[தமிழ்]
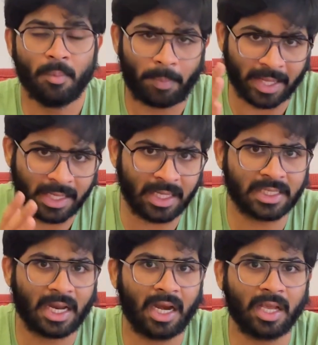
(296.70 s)

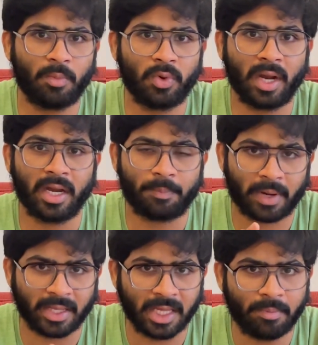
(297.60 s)
பதினஞ்சு நாளைக்கு முன்னாடி
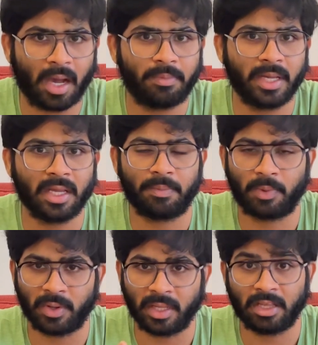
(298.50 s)
பிரதிமா அப்படிங்கிற
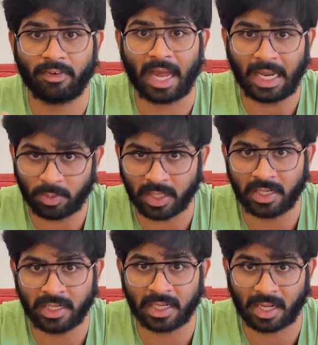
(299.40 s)
பொண்ணு இந்த வேலையை விட்டு
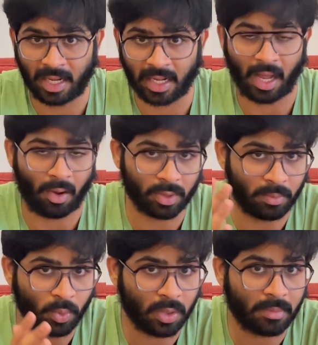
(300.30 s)
நின்றுருக்காங்க அவங்க
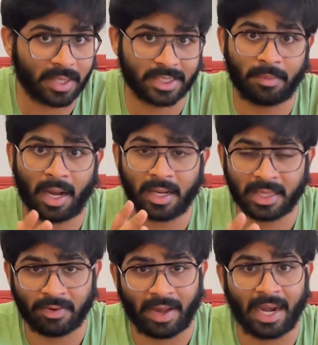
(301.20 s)
மூணு மாசமா
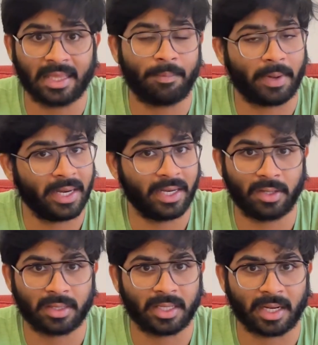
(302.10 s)
இந்த வேலை தான் பண்ணிட்டு
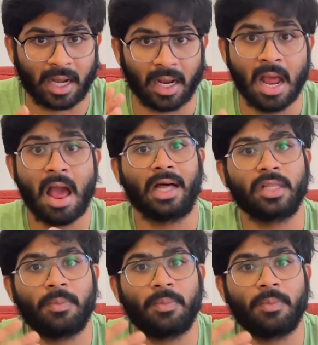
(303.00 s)
இருந்திருக்காங்க அந்த